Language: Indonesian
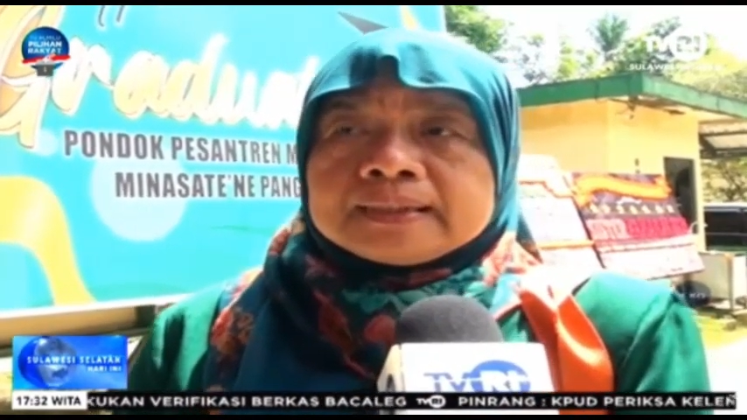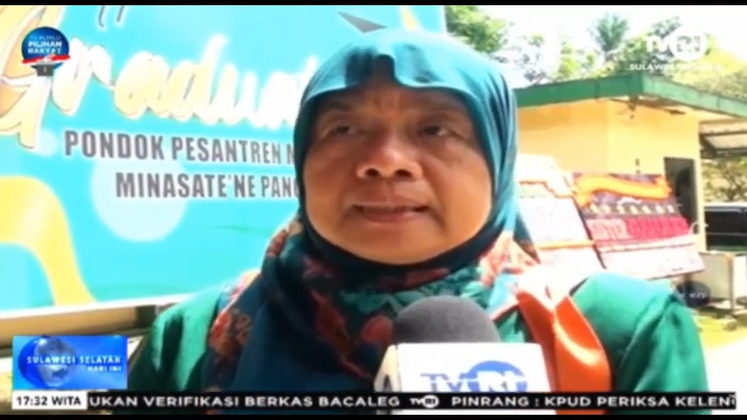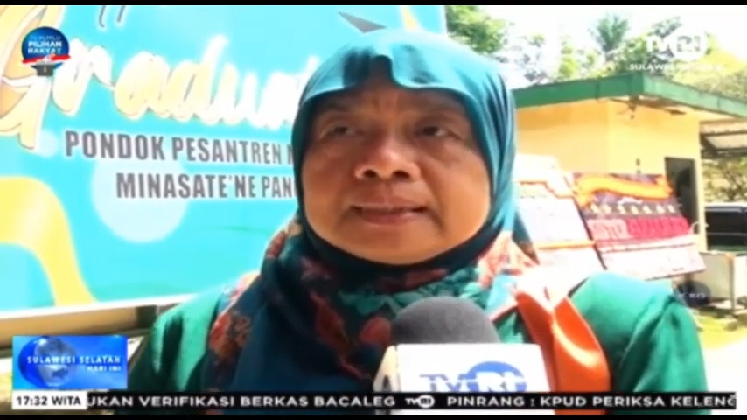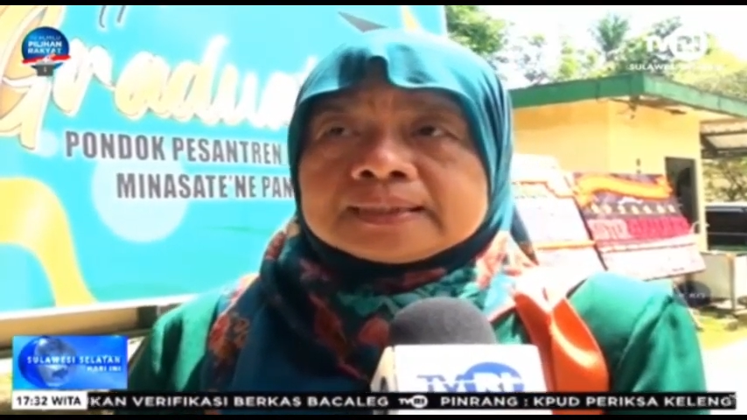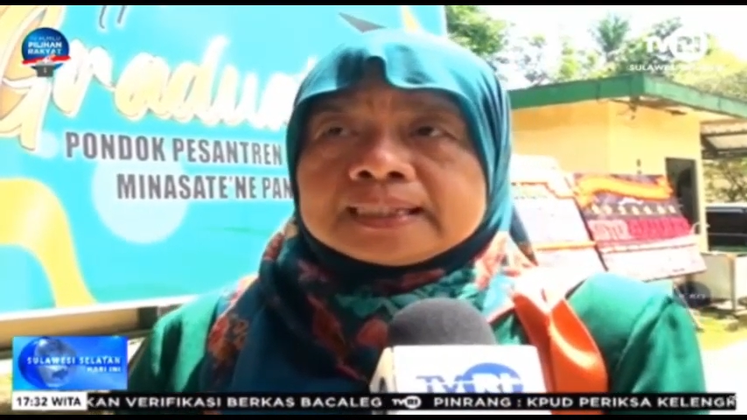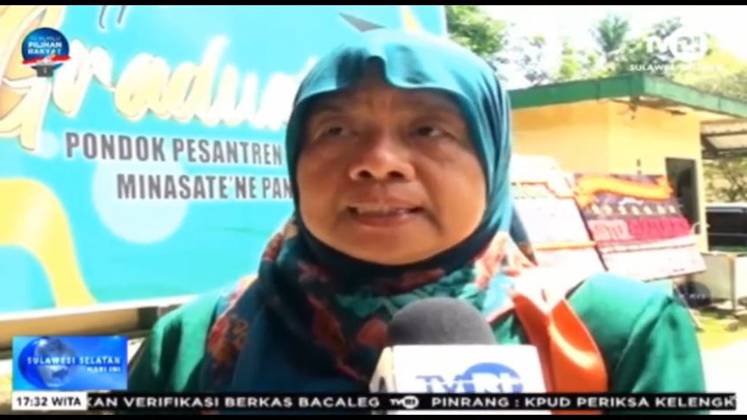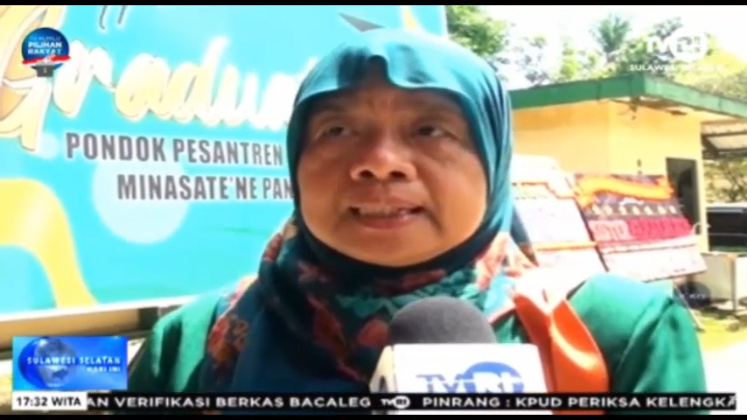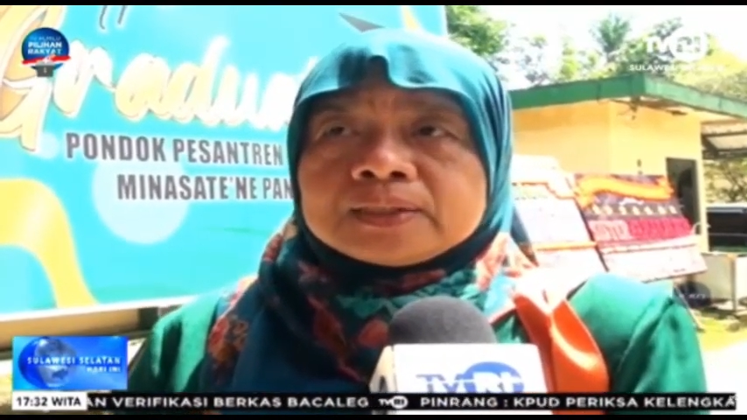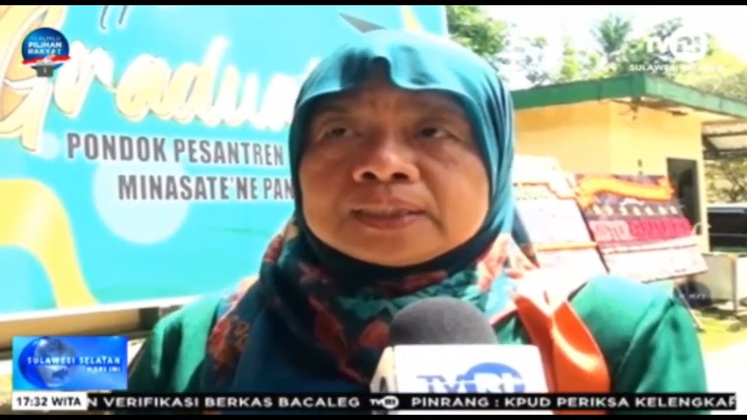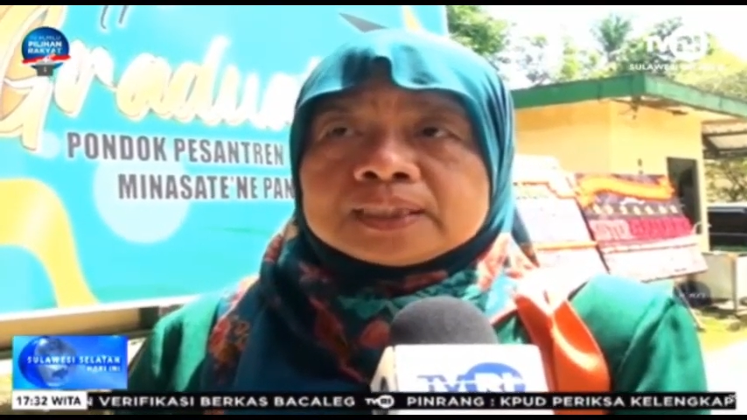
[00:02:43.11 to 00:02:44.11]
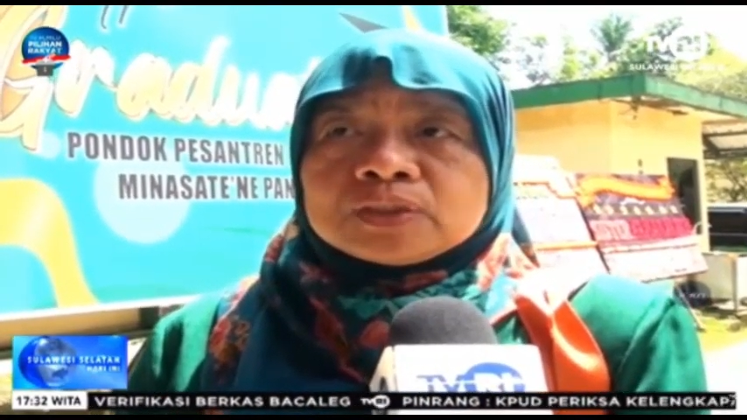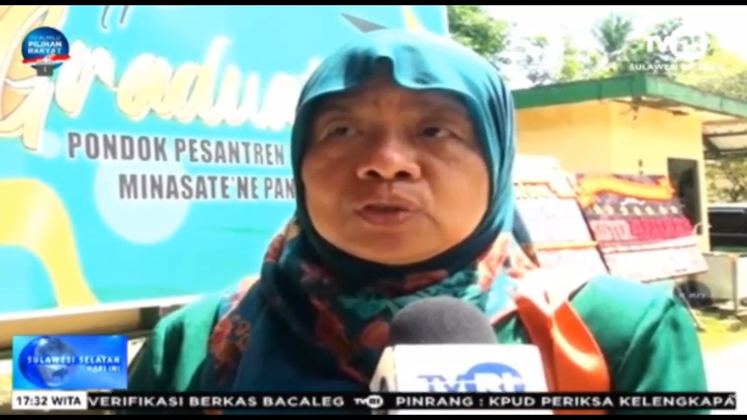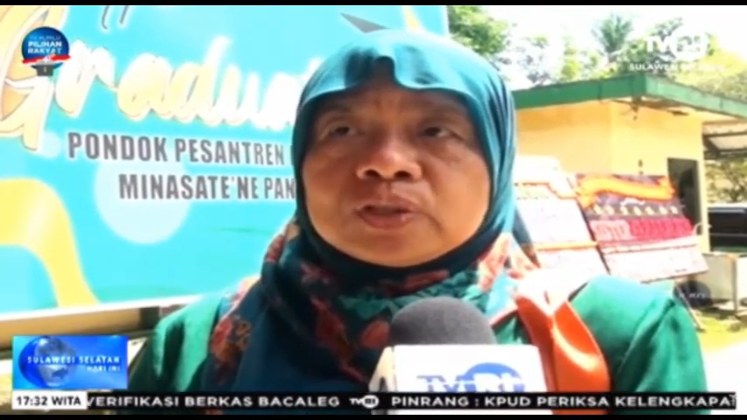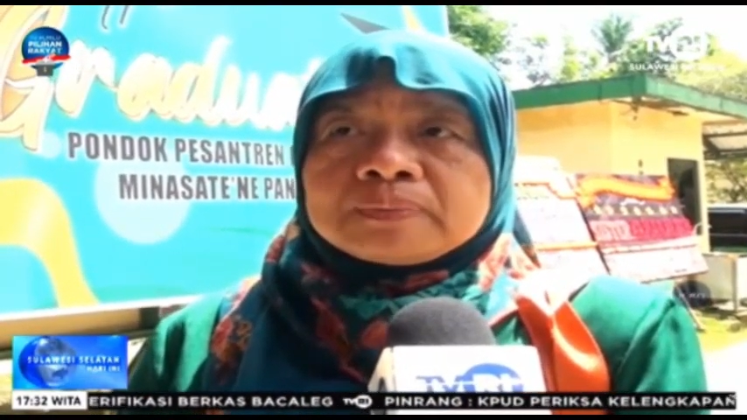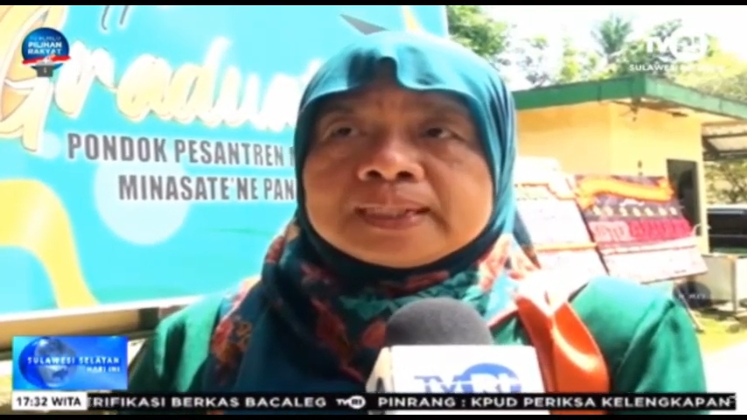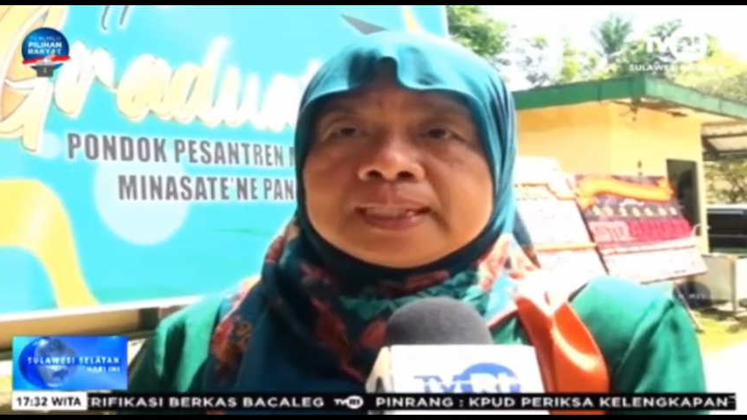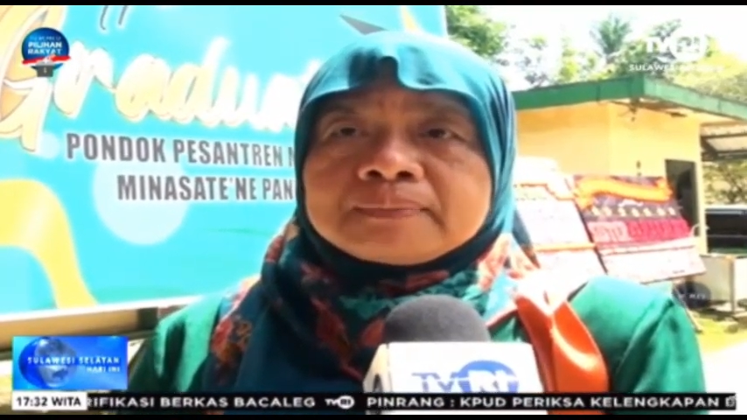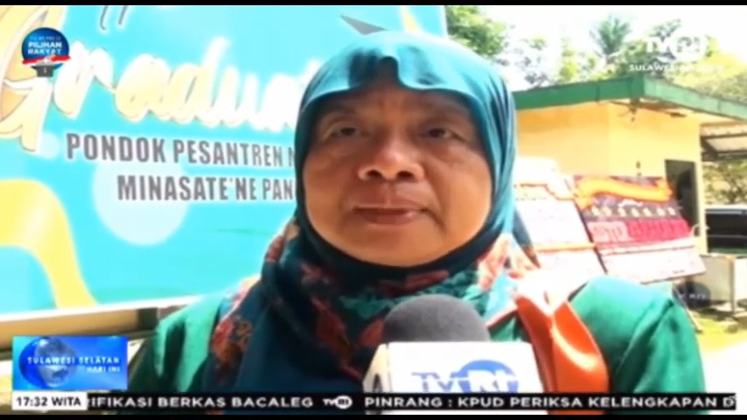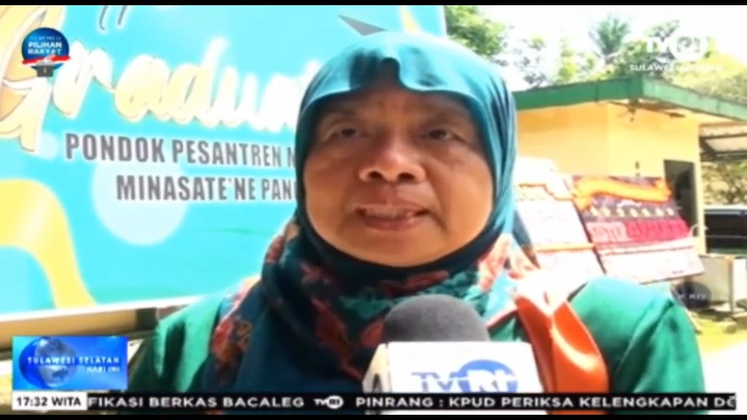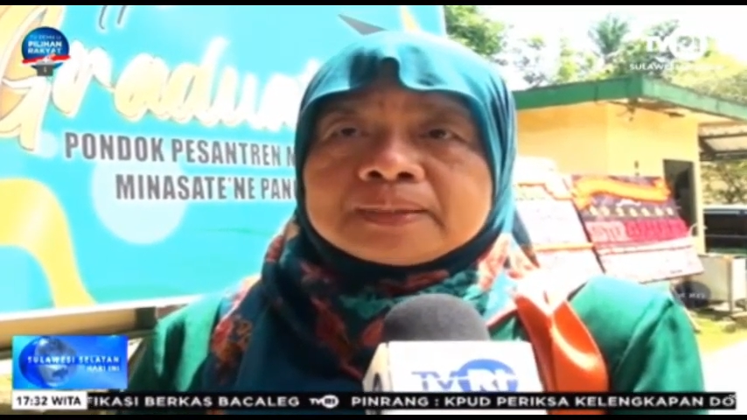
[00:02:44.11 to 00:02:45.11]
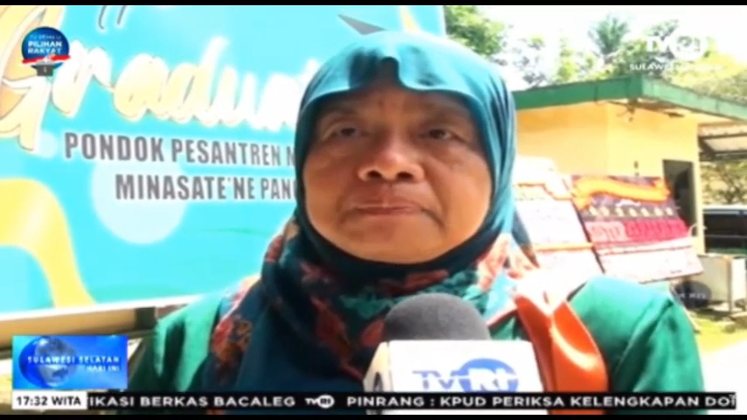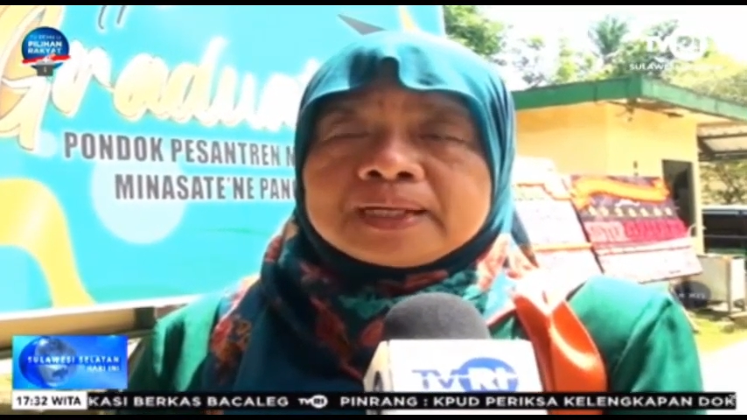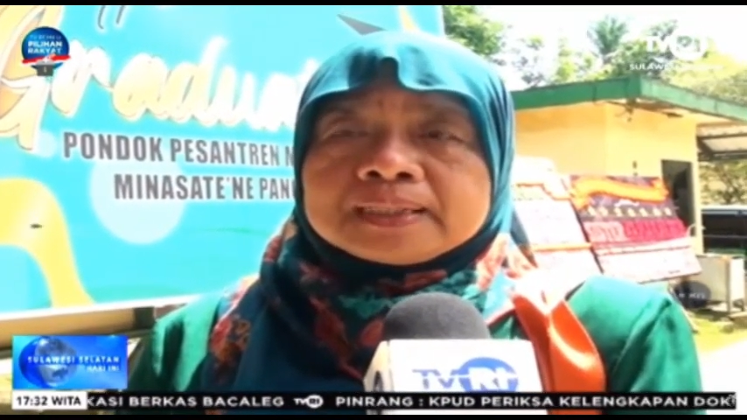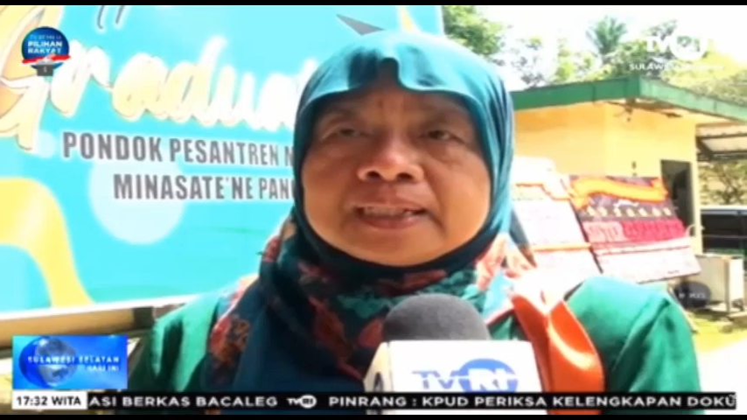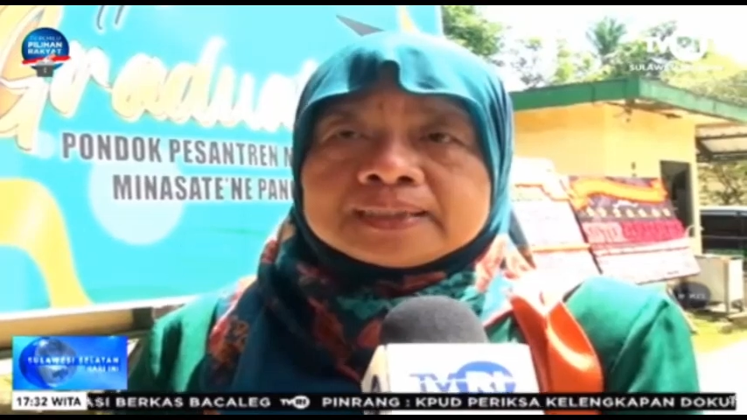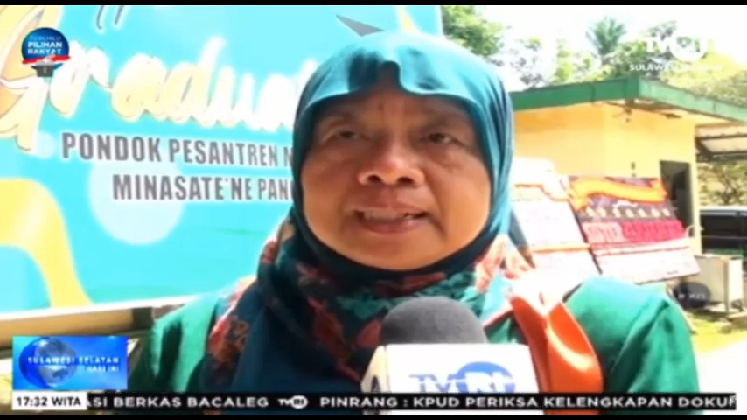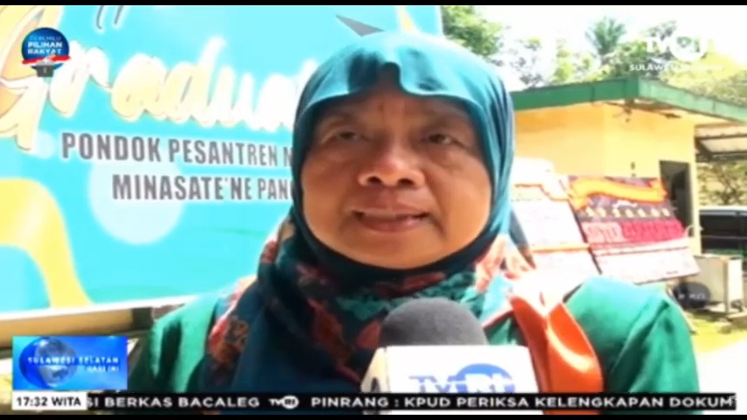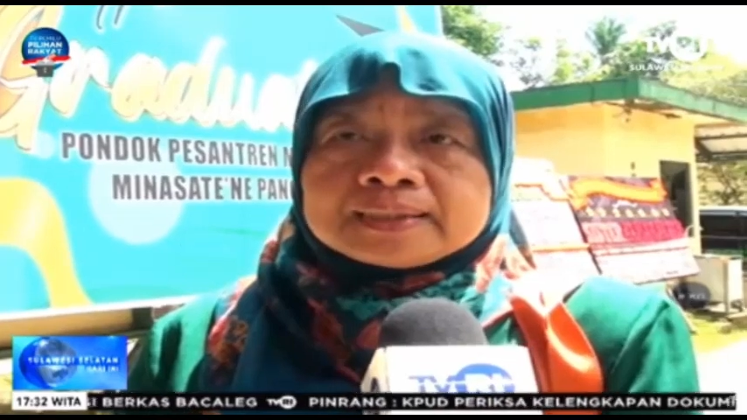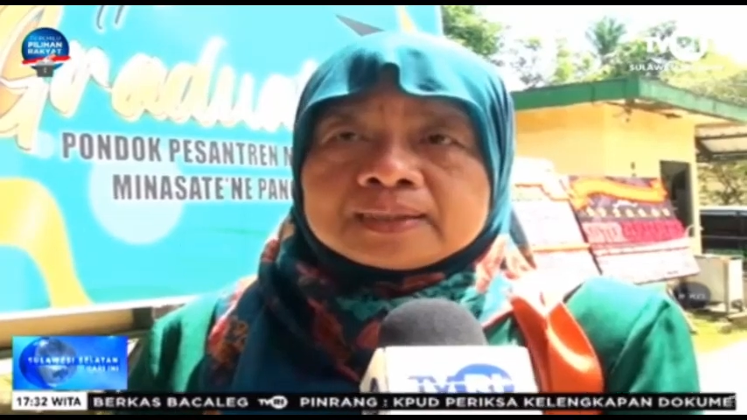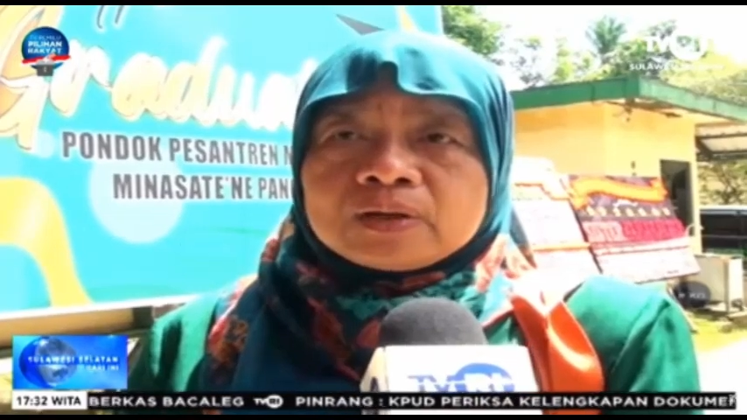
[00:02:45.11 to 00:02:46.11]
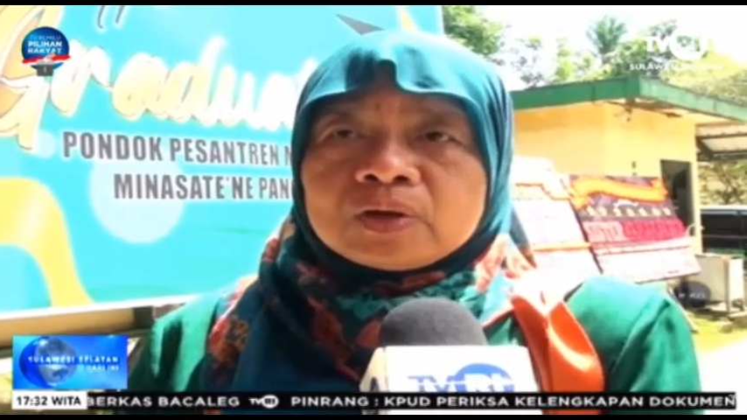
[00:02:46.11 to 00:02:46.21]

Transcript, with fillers: eh, santriwati itu sudah memiliki masa depan yang jelas.